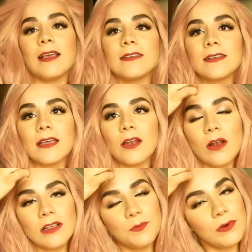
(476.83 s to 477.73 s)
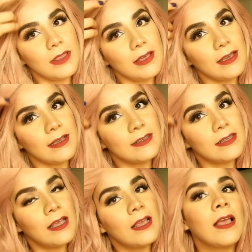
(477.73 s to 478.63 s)
es que no las
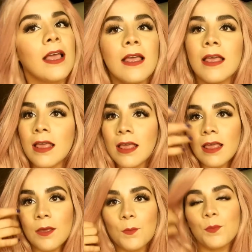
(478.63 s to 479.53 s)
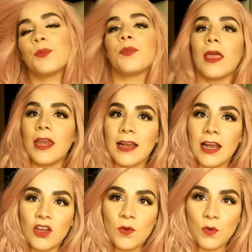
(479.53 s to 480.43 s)
puedes Mm,
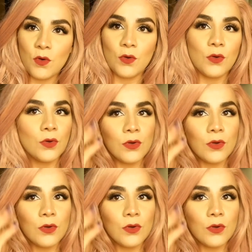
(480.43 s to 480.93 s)
arreglar como